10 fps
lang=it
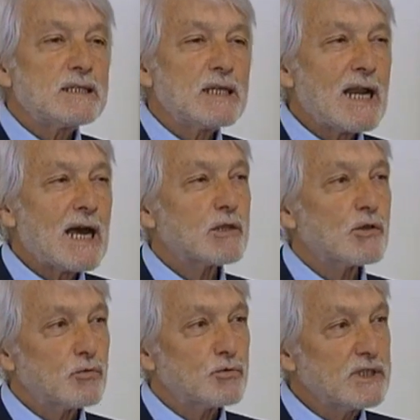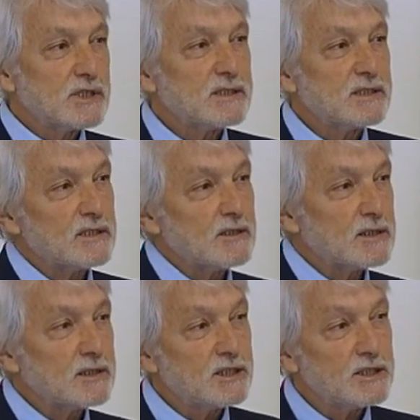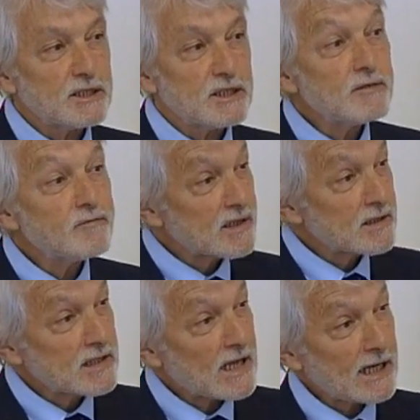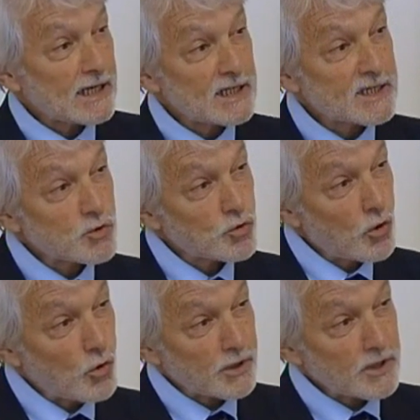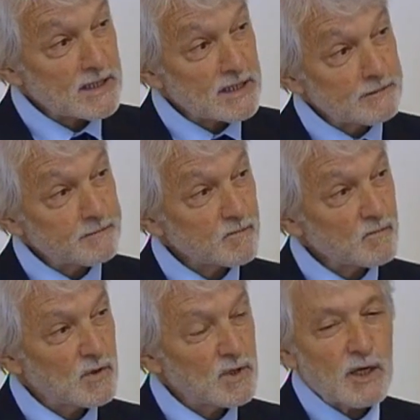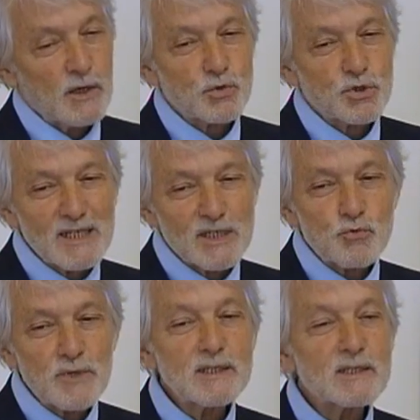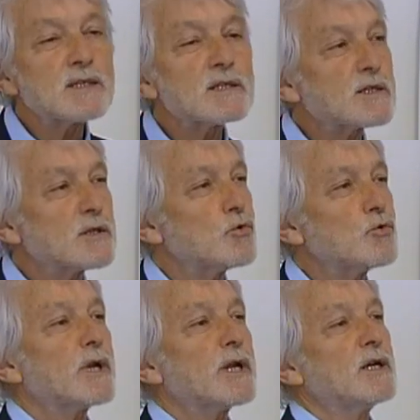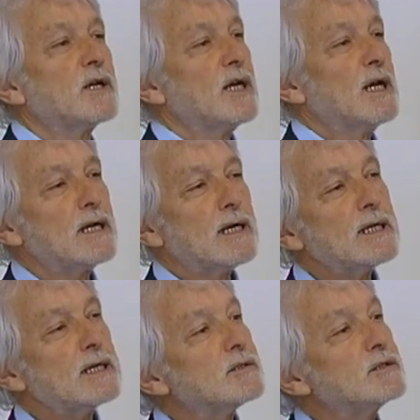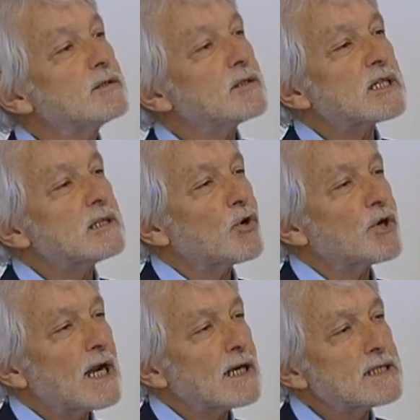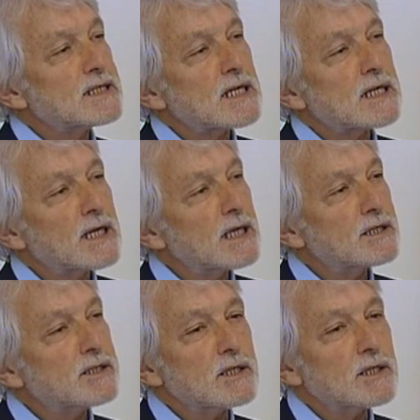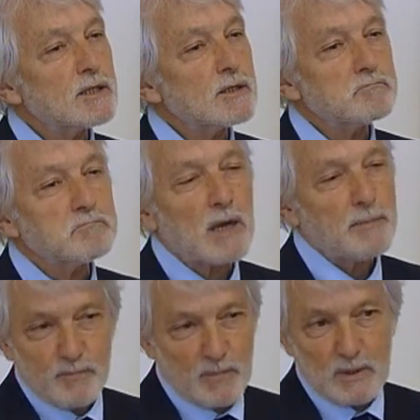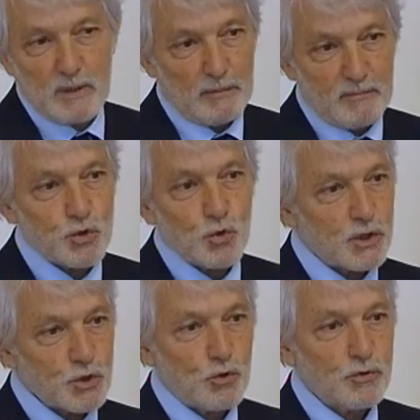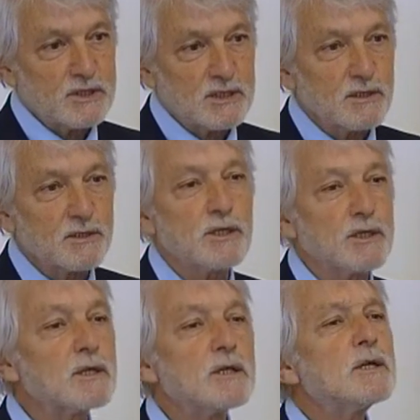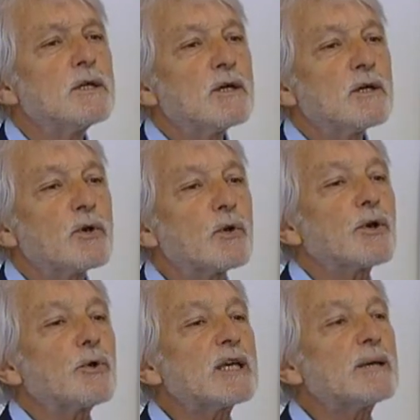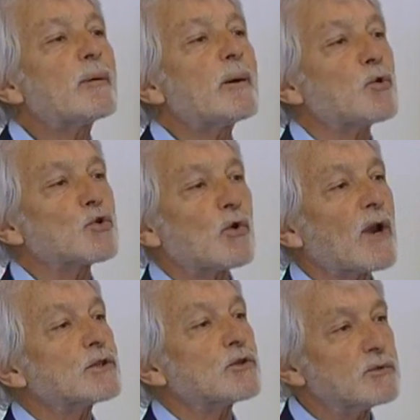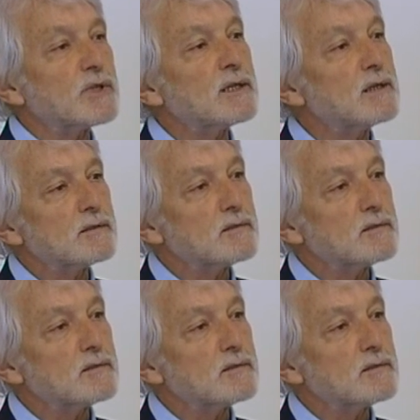Nell'atto di, di, di inventare la storia non c'è nessuna intenzione né di testimonianza né di, a, a maggior ragione, di, di, quello che noi chiamiamo apostolato nel,